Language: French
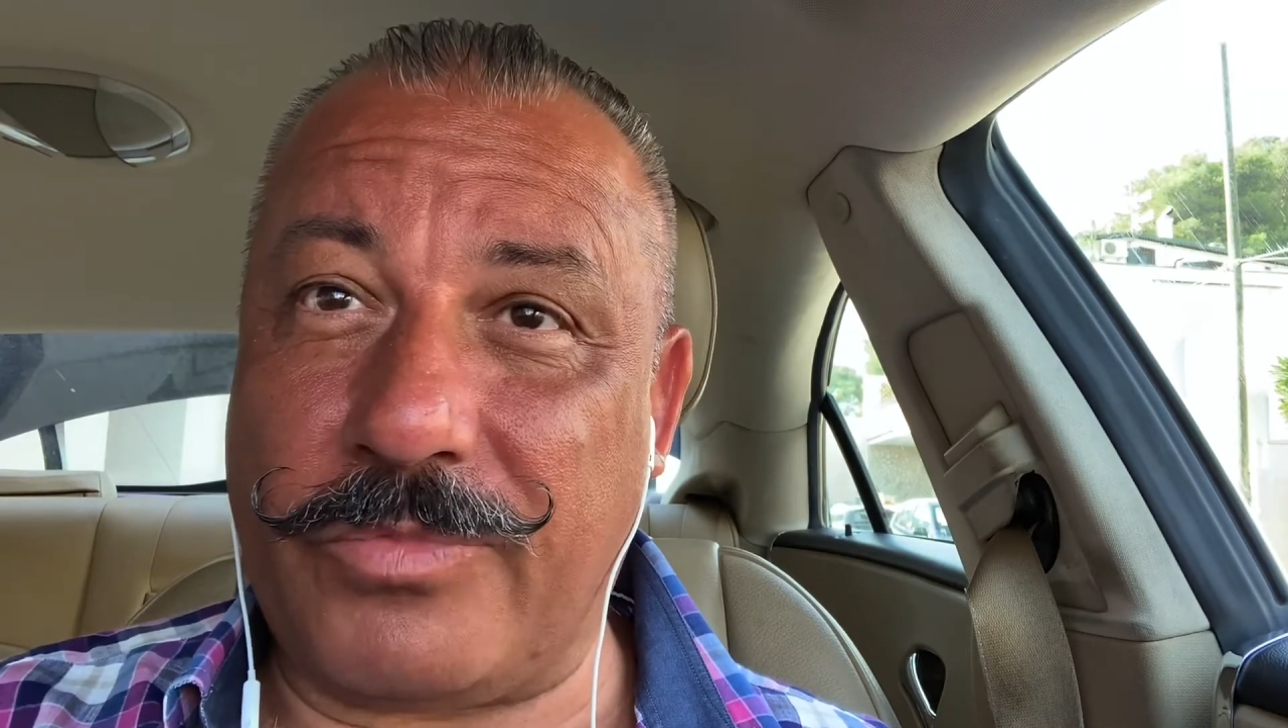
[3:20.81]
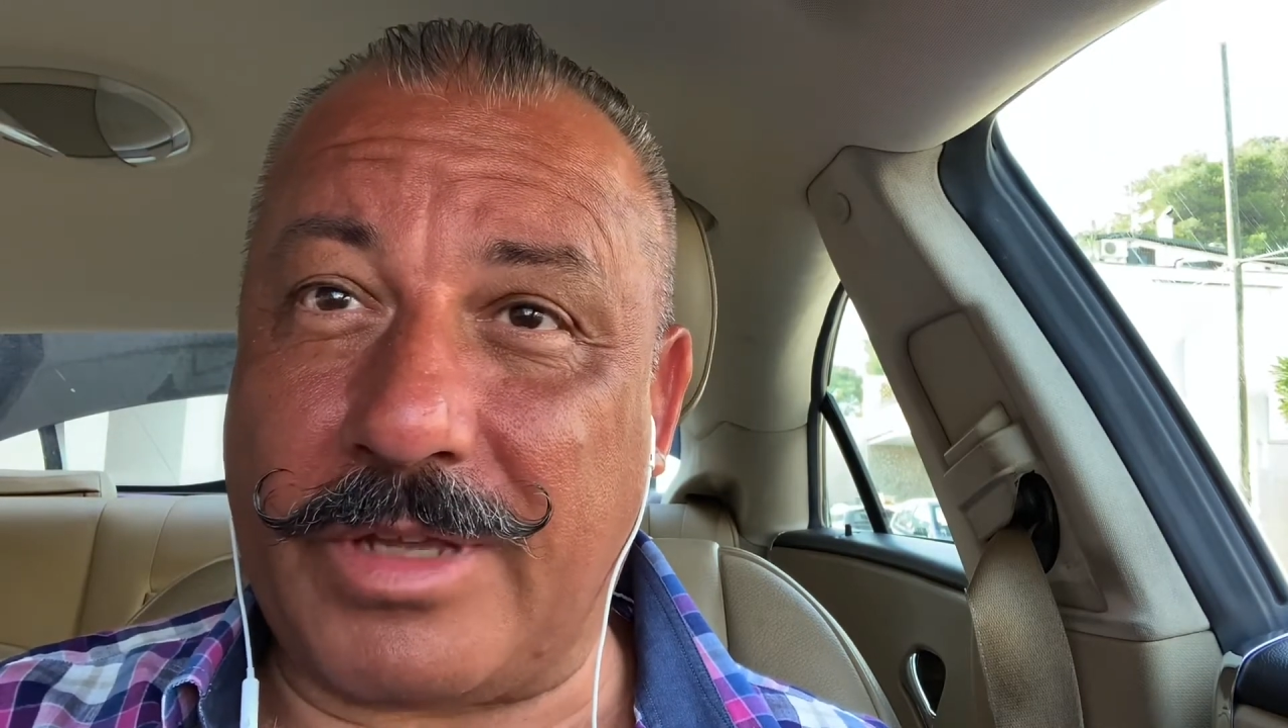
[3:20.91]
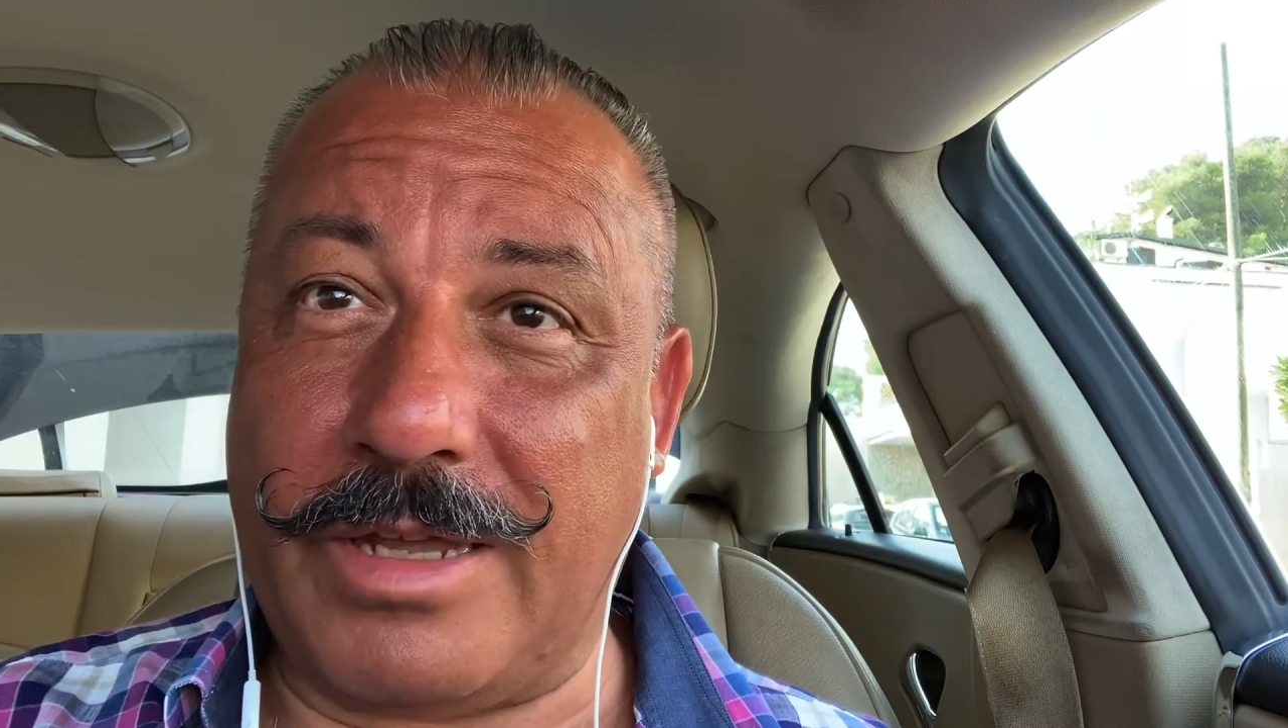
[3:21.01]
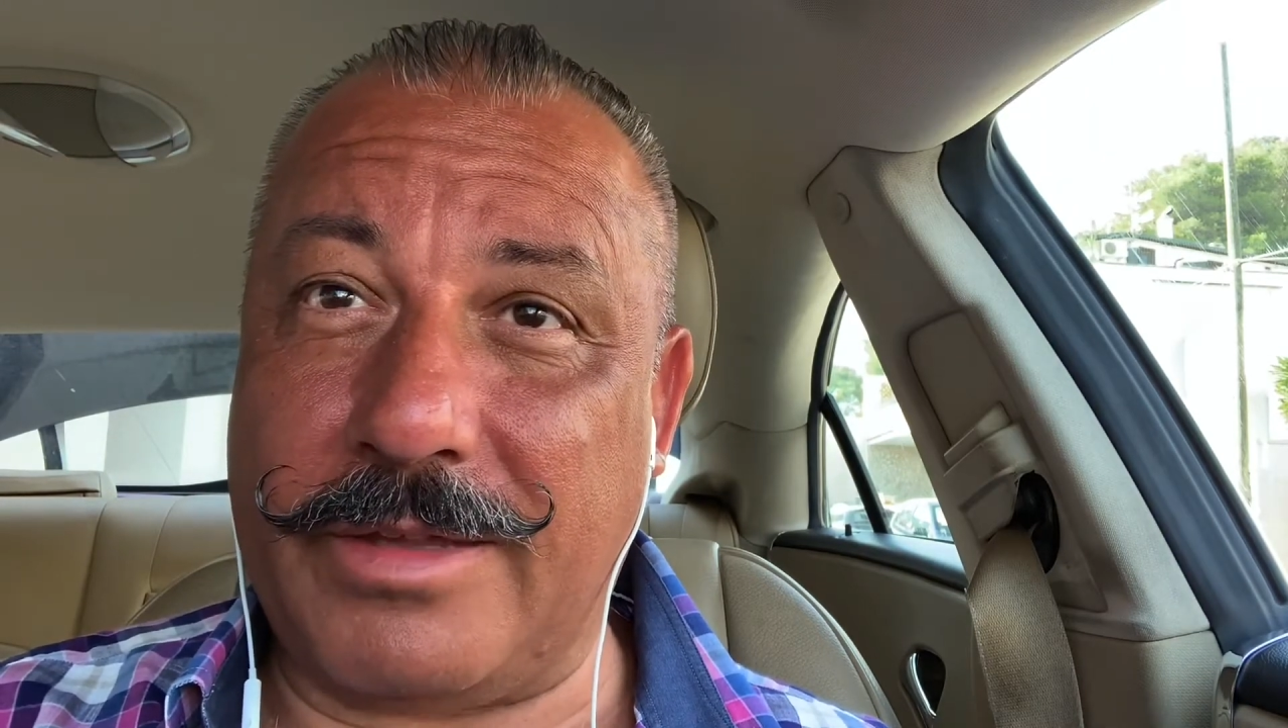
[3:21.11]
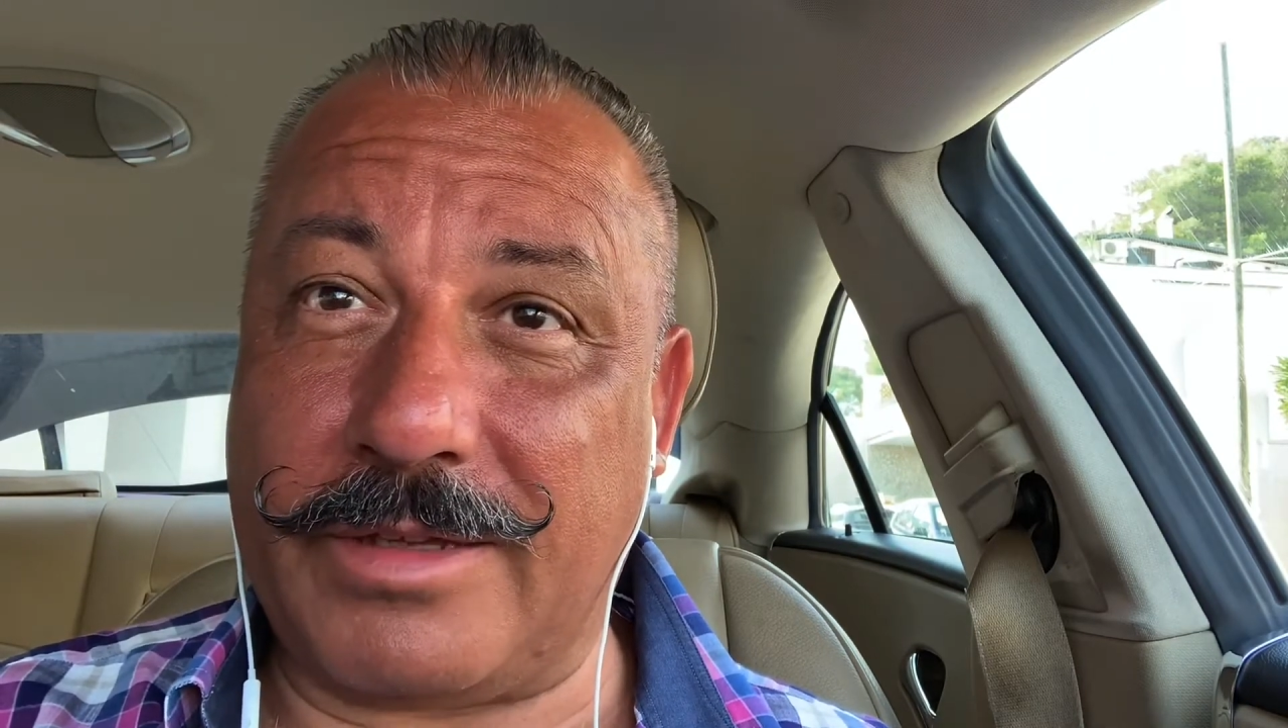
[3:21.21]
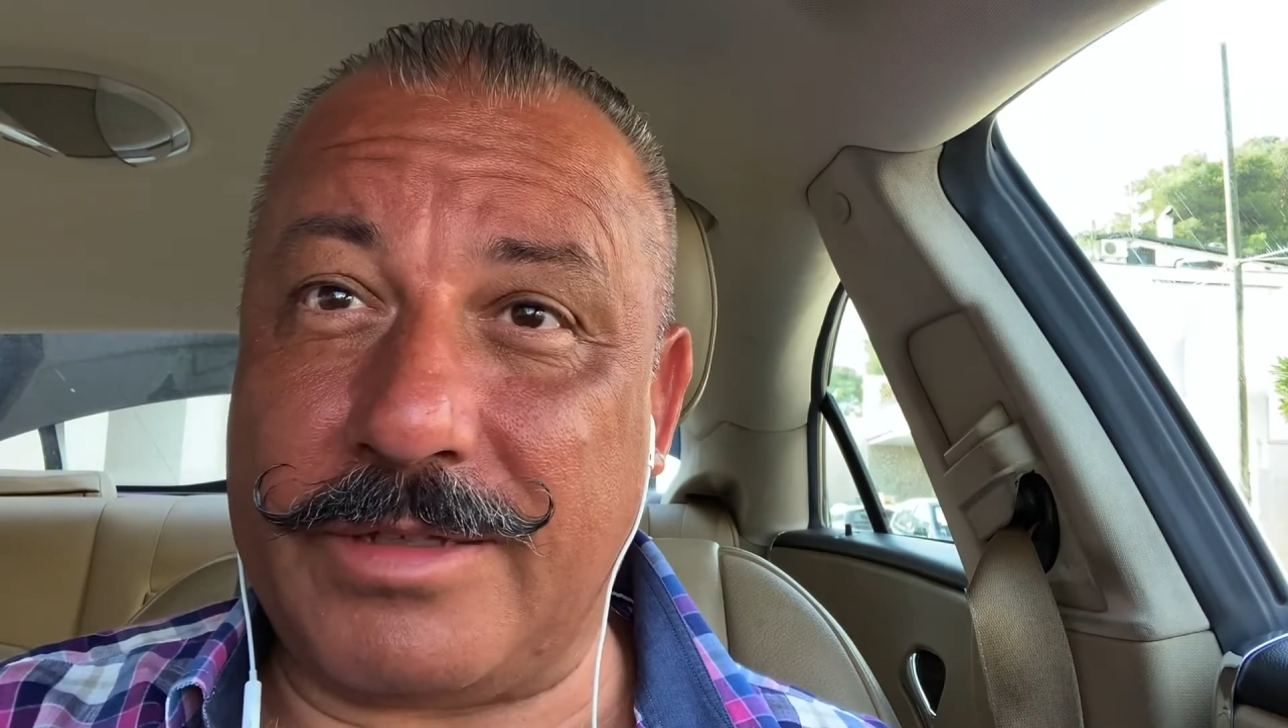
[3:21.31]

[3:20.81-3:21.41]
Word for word: très très